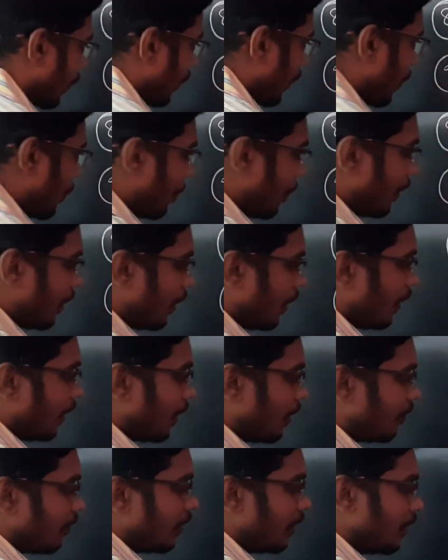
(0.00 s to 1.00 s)
இப்போ இதில்
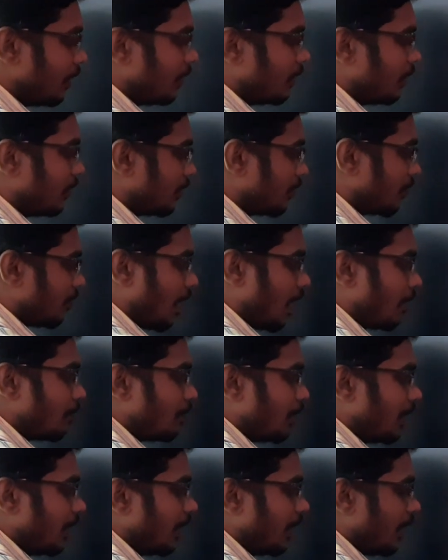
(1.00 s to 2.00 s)
நீங்கள் வந்து ஸ்கொயர்
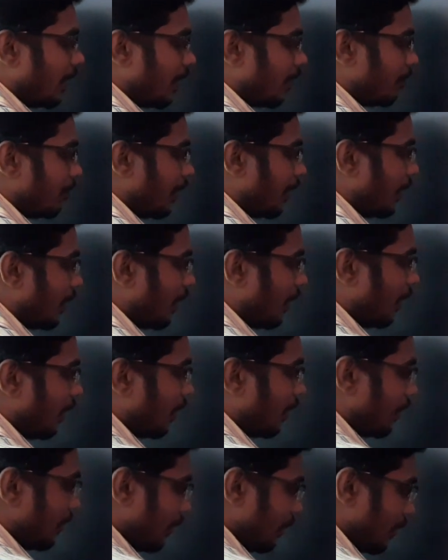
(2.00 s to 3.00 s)
பண்ணிட்டீங்க அப்படின்னா
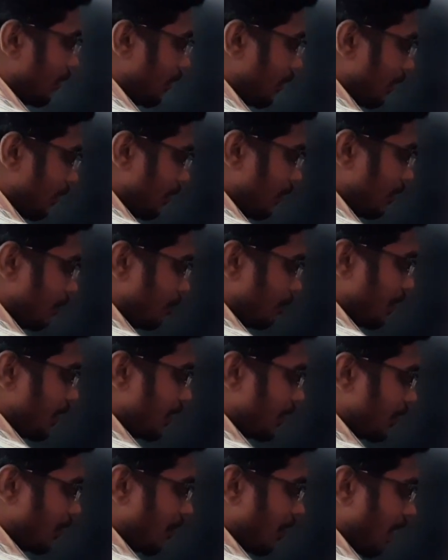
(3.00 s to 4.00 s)
இது பி
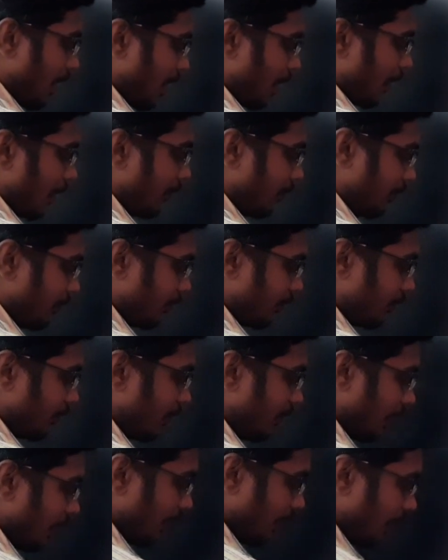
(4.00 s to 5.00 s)
ஸ்கொயர் ஆயிரும்
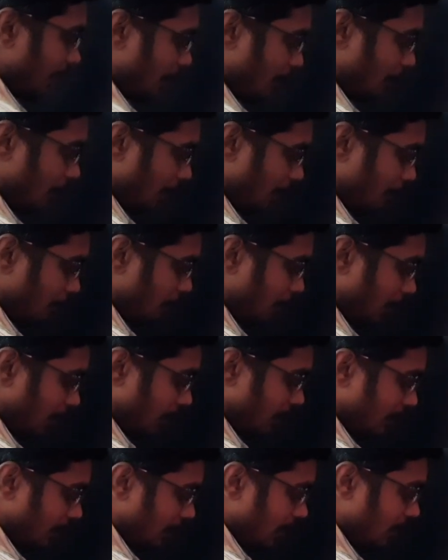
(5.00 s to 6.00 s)
இங்கே ஒன்
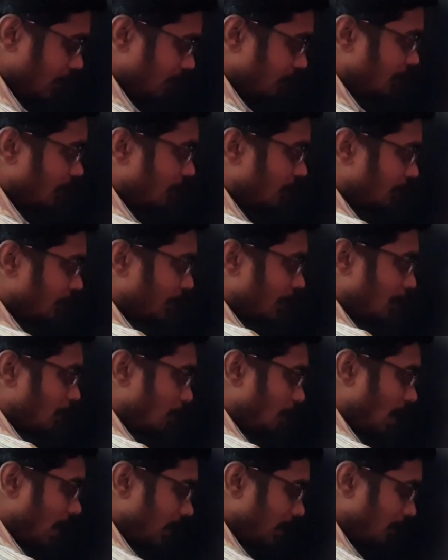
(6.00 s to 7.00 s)
பாயிண்ட் ஜீரோ ஜீரோ இந்த
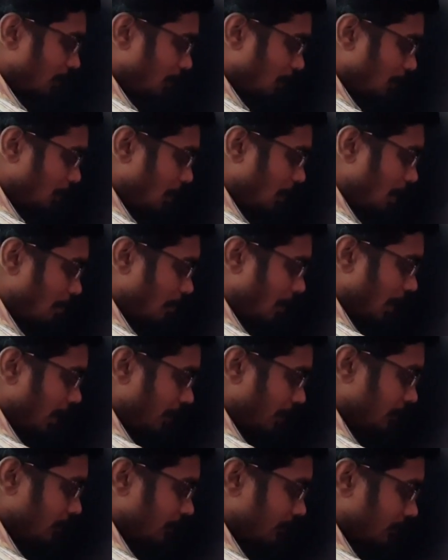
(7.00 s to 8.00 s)
ஒன் டூவாக
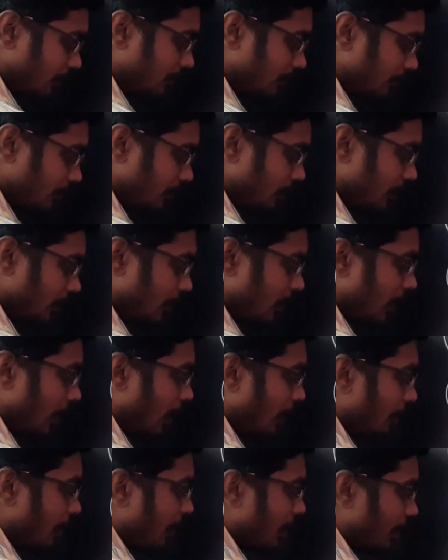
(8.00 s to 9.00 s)
மாறிடும்
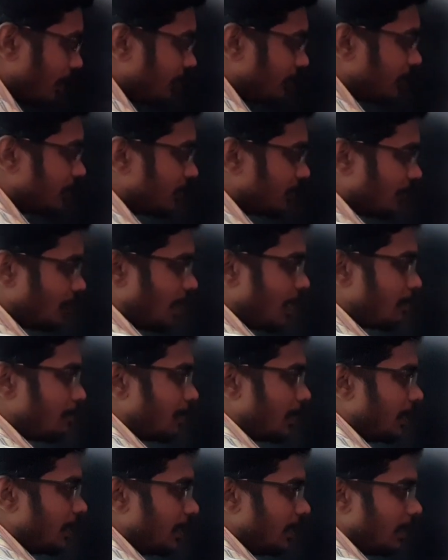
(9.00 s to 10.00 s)
அவ்வளோதான் ஸ்கொயர்
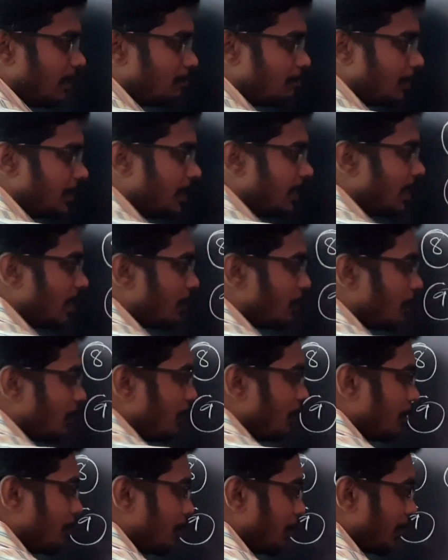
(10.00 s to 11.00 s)
பண்ணிவிட்டேன் அப்போ இங்கே
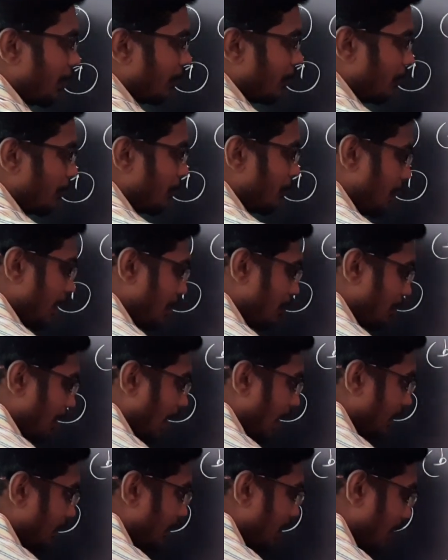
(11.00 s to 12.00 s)
ரூட்டு போயிடும் டூ எம்
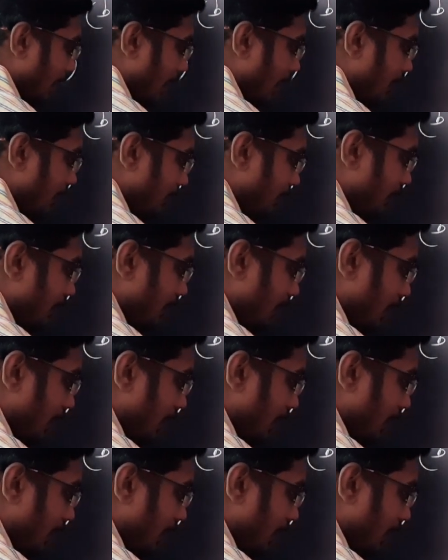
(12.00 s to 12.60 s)
கேன்சல் ஆயிரும்